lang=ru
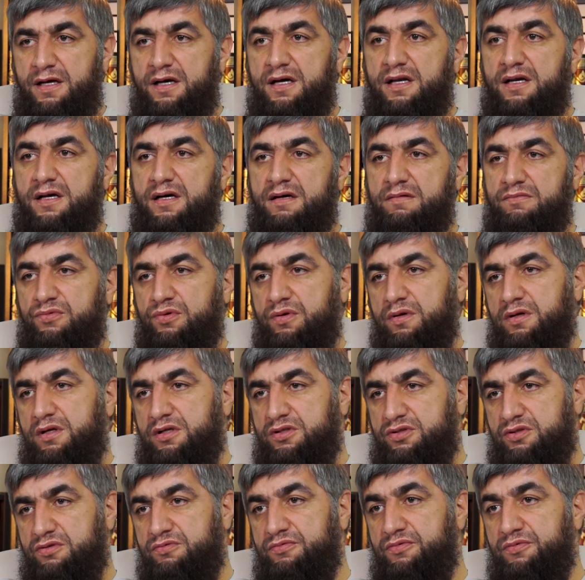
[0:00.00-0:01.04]

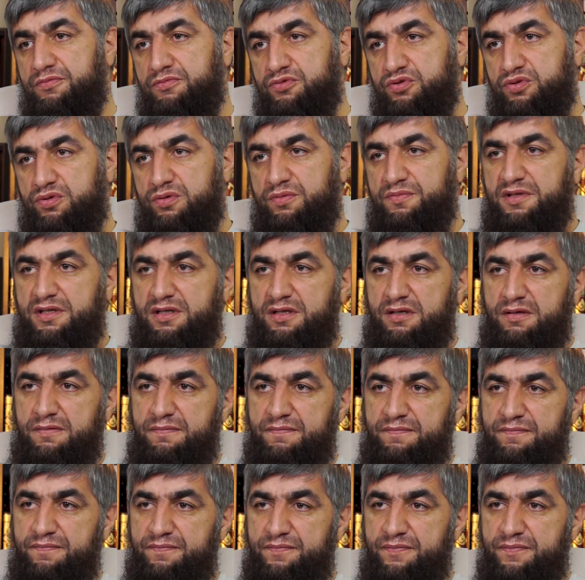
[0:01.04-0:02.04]
Альхамдулиллах, что мы мусульмане.